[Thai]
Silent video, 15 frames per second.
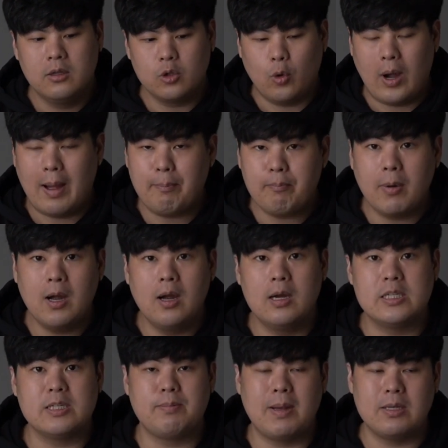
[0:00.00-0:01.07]
ตัวอัปเปอ
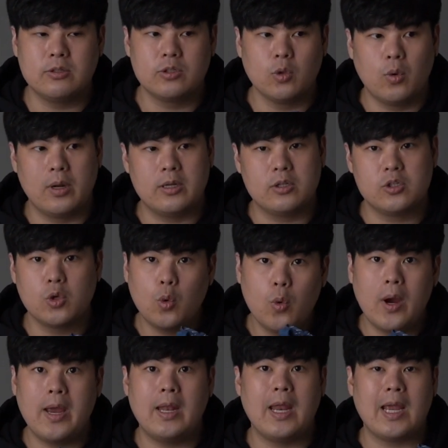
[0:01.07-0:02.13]
ร์จะเป็นส่วน
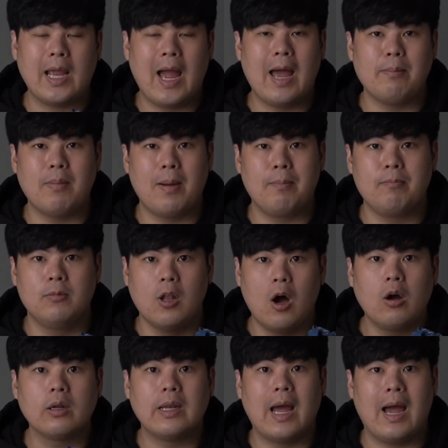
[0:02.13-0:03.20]
ช่วยในการแบบล็
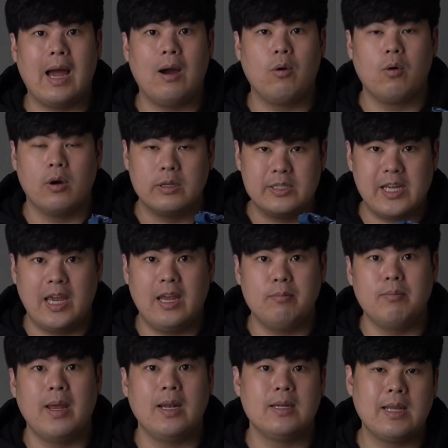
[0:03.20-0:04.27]
อกดาวน์คอนเทน
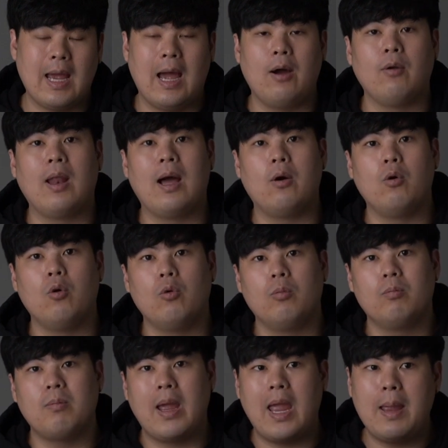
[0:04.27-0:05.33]
เมนต์เท้าเรา
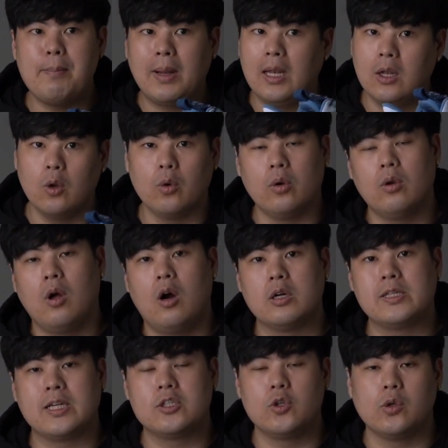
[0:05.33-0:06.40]
ไม่ให้มันหลุดออก
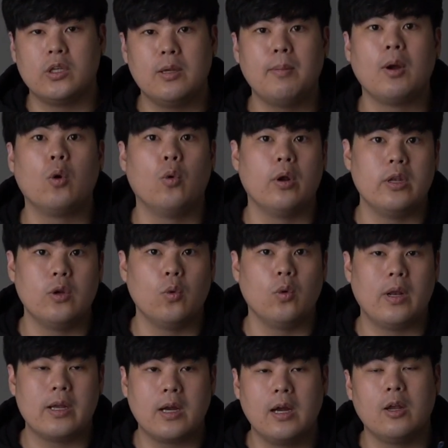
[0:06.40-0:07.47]
จากจุดที่มันควรอยู่
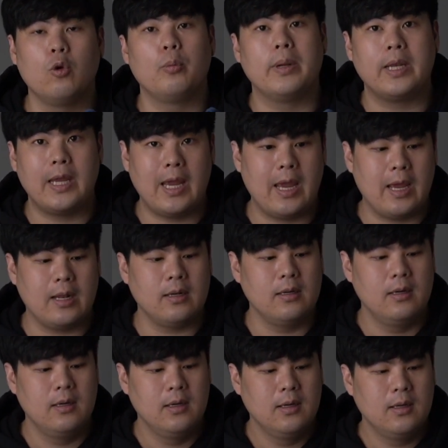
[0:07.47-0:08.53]
แล้วเกิดอุบัติเหตุ
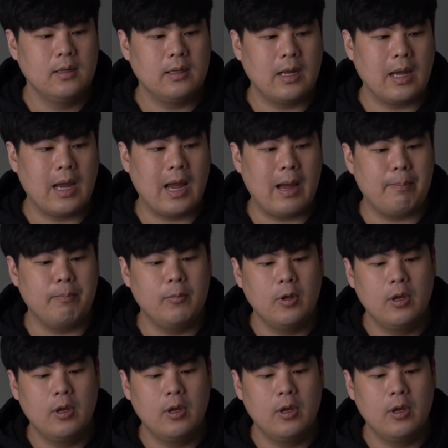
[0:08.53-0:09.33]
นะครับ